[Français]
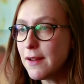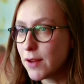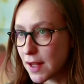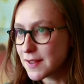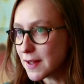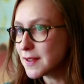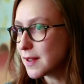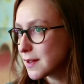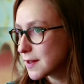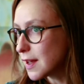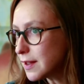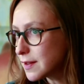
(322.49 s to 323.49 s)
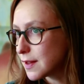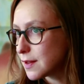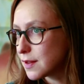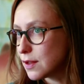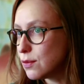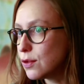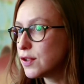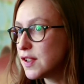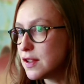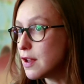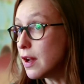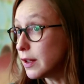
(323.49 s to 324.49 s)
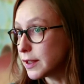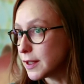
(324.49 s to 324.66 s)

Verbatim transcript: voilà, ça, ça, c'est du quotidien.